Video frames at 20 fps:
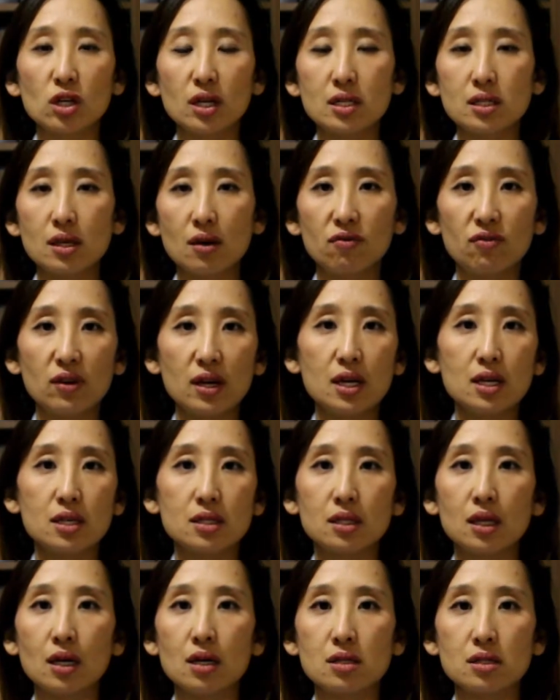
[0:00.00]
nas
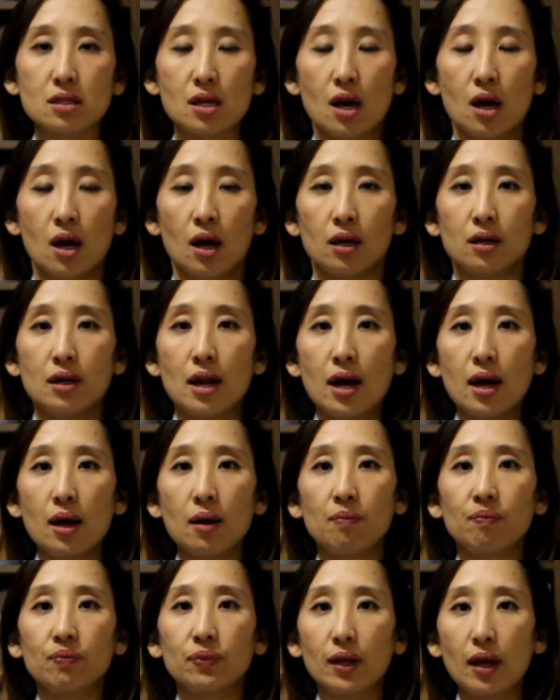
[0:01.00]
revistas,
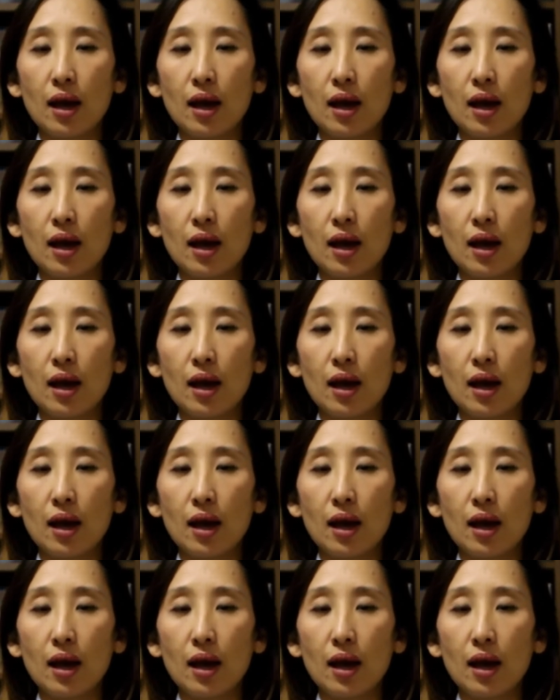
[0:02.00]
né?